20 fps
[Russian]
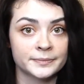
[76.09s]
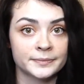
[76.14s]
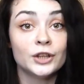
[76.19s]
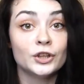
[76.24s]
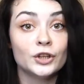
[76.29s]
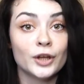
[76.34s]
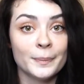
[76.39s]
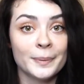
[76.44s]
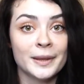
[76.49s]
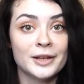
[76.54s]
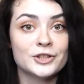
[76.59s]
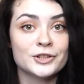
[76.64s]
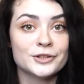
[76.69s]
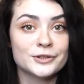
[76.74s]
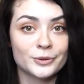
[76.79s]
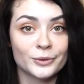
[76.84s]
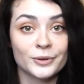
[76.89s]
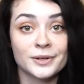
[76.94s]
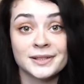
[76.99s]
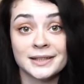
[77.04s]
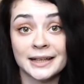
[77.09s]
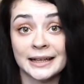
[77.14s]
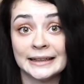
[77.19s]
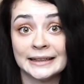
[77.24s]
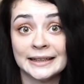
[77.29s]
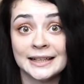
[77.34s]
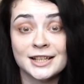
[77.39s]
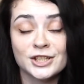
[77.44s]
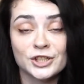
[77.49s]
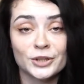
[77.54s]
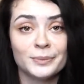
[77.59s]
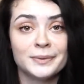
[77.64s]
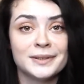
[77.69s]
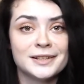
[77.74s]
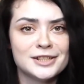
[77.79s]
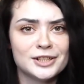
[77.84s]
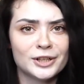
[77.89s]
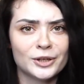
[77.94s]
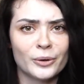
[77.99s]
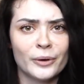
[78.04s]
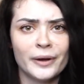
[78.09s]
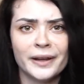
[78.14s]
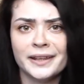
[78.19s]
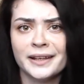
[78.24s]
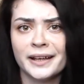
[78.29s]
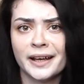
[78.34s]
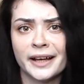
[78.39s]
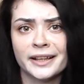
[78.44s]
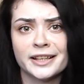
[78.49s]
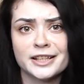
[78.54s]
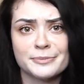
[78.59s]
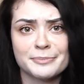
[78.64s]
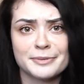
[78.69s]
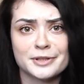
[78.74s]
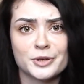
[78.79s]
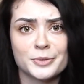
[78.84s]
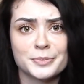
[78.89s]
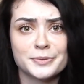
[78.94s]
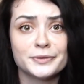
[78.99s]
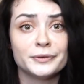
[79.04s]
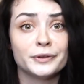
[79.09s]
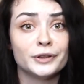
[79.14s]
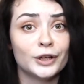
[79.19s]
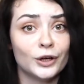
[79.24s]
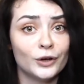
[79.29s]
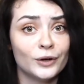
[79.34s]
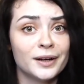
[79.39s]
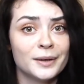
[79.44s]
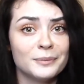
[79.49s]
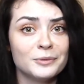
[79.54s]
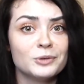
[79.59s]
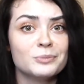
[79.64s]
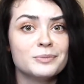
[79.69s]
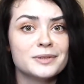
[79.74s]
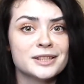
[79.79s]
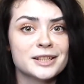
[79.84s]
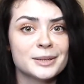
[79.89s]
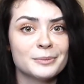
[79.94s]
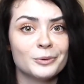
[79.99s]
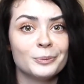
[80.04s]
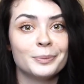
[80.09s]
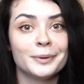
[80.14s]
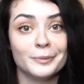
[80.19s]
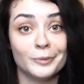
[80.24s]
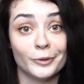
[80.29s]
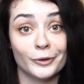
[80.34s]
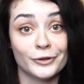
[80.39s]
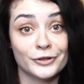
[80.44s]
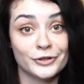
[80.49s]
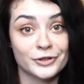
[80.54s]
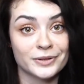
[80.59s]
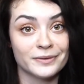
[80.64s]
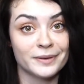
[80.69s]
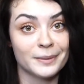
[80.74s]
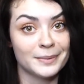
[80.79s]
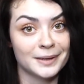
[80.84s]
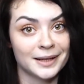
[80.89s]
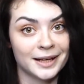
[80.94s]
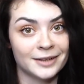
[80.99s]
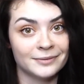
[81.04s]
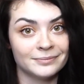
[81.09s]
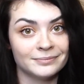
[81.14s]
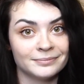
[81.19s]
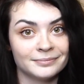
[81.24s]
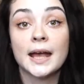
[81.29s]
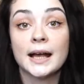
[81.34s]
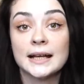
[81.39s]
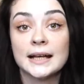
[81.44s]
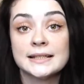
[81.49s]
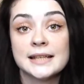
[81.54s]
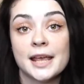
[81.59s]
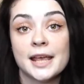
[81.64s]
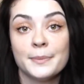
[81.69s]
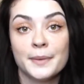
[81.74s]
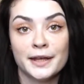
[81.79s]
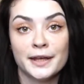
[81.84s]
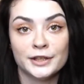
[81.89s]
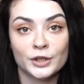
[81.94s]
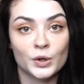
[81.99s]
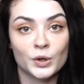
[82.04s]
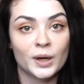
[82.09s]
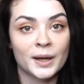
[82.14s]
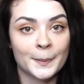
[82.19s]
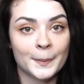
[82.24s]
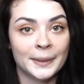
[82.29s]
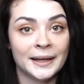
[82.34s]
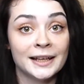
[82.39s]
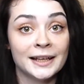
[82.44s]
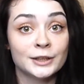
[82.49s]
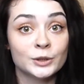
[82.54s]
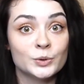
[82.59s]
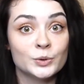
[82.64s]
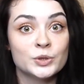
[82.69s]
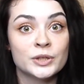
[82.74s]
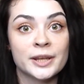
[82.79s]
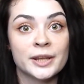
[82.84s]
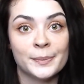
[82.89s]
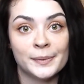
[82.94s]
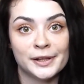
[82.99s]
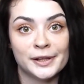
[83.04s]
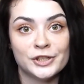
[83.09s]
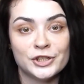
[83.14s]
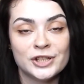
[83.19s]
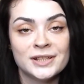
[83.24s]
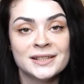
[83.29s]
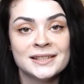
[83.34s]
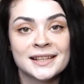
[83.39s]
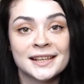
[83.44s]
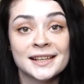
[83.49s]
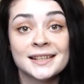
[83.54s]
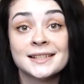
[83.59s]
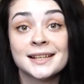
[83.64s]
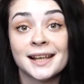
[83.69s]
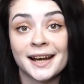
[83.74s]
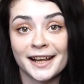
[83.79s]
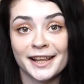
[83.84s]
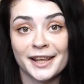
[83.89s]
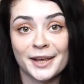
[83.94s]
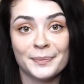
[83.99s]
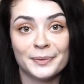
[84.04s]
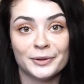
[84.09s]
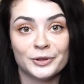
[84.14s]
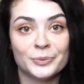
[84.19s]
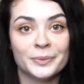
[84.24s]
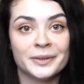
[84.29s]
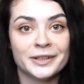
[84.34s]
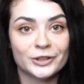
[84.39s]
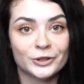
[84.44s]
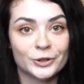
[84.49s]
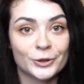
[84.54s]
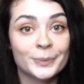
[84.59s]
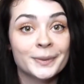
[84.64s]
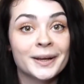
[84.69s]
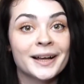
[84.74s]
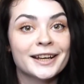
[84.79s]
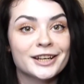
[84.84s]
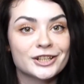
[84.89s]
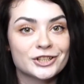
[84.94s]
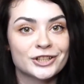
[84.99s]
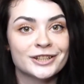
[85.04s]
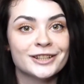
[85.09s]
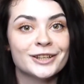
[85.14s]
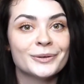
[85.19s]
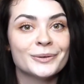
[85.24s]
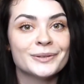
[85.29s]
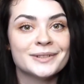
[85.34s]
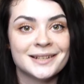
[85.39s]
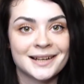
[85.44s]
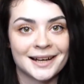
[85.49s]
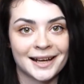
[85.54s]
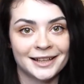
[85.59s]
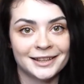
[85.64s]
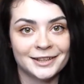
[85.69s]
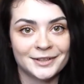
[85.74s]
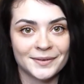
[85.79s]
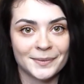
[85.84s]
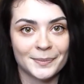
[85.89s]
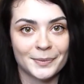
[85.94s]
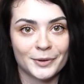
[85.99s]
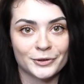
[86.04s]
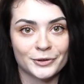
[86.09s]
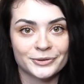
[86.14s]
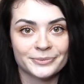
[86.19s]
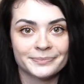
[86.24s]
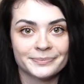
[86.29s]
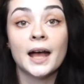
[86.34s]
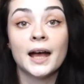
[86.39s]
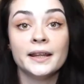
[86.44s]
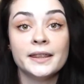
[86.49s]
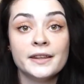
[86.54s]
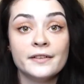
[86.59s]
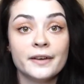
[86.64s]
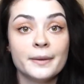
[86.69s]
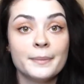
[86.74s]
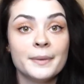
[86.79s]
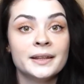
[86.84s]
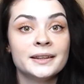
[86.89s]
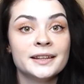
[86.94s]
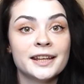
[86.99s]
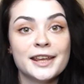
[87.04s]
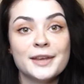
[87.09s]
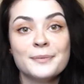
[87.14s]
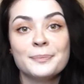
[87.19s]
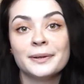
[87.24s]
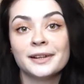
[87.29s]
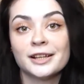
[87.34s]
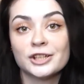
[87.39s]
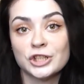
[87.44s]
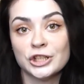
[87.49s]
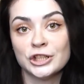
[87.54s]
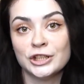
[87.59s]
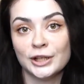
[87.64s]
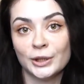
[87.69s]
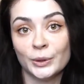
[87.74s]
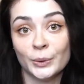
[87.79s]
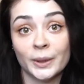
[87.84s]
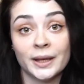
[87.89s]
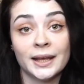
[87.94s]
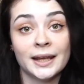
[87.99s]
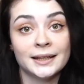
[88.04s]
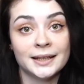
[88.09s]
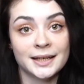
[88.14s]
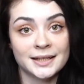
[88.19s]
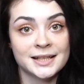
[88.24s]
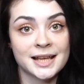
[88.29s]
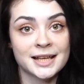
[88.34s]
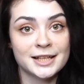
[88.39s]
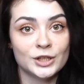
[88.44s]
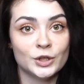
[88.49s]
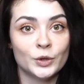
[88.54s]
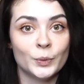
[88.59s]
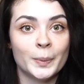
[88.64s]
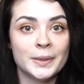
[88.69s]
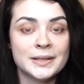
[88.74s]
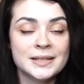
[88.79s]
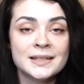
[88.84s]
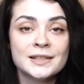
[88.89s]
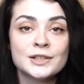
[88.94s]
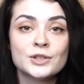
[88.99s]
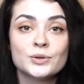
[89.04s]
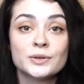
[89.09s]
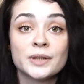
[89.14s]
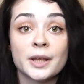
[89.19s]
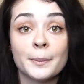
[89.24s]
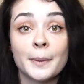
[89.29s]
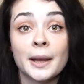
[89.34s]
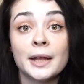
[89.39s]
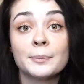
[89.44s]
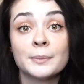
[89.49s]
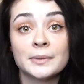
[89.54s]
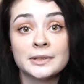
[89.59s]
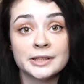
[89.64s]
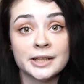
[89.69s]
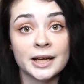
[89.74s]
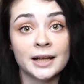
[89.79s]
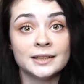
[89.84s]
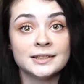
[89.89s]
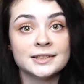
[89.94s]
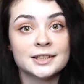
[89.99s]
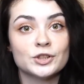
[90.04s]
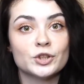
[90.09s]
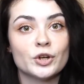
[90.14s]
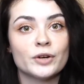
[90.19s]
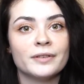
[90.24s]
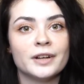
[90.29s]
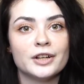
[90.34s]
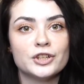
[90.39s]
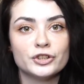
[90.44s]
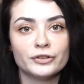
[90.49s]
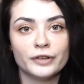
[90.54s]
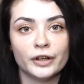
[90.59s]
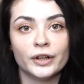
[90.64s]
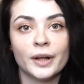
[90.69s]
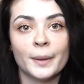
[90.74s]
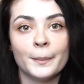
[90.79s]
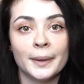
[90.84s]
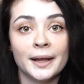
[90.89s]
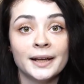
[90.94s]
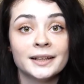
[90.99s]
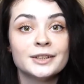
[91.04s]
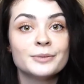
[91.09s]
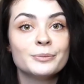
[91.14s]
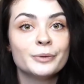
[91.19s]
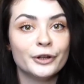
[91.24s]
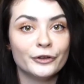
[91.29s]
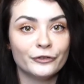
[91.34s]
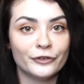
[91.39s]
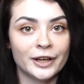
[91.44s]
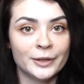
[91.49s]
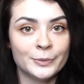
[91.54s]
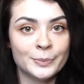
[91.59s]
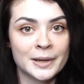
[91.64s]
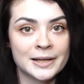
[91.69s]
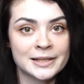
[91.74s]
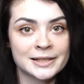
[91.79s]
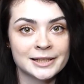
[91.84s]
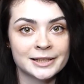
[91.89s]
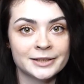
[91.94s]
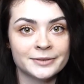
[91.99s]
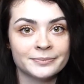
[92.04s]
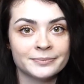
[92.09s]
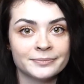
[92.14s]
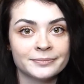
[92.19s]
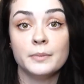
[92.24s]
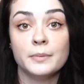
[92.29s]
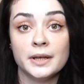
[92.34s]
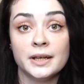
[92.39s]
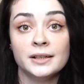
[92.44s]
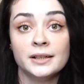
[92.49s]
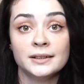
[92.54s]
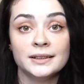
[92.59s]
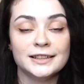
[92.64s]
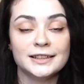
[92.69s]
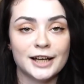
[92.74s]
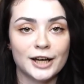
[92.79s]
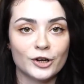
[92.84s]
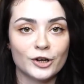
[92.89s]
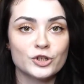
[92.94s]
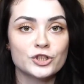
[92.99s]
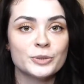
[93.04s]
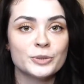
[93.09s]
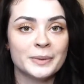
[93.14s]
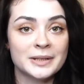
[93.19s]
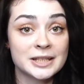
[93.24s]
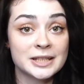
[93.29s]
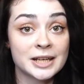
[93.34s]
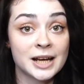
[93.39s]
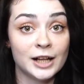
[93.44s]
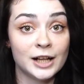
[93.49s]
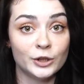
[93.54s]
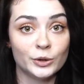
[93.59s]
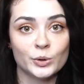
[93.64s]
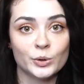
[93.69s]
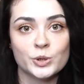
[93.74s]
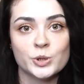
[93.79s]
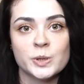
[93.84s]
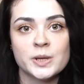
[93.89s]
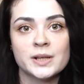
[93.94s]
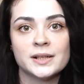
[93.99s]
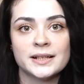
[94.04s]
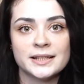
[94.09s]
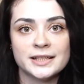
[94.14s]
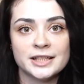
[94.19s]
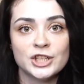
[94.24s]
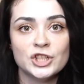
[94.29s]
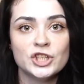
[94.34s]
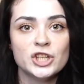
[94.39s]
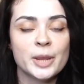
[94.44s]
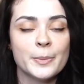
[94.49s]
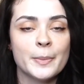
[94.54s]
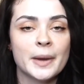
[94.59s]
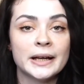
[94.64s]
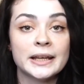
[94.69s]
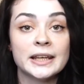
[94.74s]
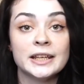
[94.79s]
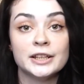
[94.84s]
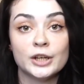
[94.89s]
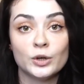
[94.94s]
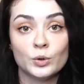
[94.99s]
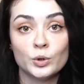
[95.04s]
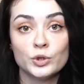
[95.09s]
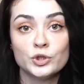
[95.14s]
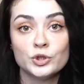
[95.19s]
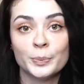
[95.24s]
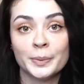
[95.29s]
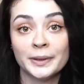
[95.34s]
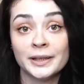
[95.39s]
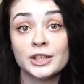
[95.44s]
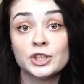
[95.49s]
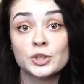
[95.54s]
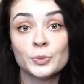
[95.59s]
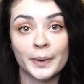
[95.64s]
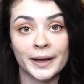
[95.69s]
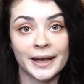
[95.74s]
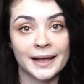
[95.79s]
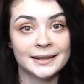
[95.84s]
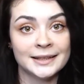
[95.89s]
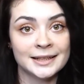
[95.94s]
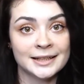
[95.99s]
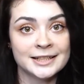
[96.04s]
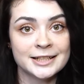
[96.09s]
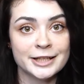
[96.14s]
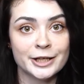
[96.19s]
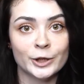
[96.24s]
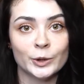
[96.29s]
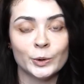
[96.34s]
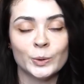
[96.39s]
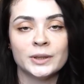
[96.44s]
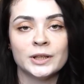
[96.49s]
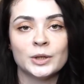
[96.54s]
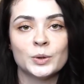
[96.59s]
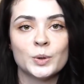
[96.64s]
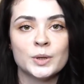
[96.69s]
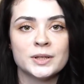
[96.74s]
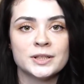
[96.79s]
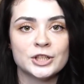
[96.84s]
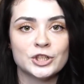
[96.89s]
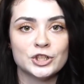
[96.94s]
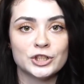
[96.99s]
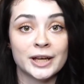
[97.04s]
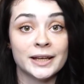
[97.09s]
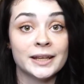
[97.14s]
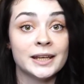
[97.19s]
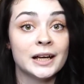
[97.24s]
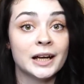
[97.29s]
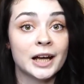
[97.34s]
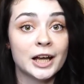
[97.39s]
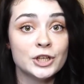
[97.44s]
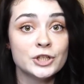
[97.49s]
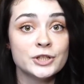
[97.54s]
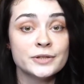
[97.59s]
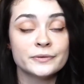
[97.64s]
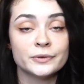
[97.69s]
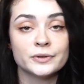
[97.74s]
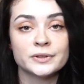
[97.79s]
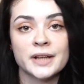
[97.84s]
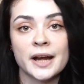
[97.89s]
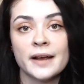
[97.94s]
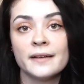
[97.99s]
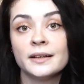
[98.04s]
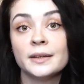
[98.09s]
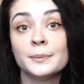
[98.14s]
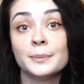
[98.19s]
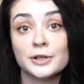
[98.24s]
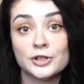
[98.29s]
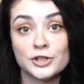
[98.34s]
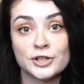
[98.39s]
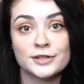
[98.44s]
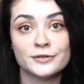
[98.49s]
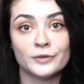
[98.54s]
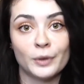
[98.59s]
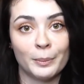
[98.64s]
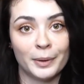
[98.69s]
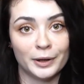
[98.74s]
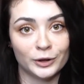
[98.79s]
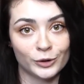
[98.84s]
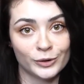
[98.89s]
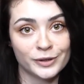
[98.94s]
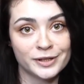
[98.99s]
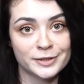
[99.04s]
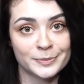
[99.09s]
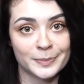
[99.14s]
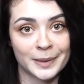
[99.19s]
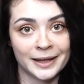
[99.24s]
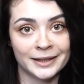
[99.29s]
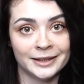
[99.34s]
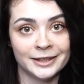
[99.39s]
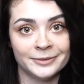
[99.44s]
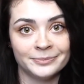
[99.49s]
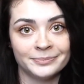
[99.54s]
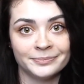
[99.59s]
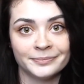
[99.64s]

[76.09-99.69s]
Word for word: Но опять же, с другой стороны, особенности кроя никак не способствуют легкому и быстрому подбору нижнего белья. Хотя, имея такой комплект, лучше не мелочиться и заранее подумать о том, как решить такой деликатный вопрос. Одновременно и положительную, и отрицательную позицию занимает материал, из которого отшивают комплекты Bonafide Busted. Мерил это хороший материал, он очень эластичный, мягкий на ощупь, а также приятный к телу, и такое сочетание качеств устраивает большинство поклонниц бренда.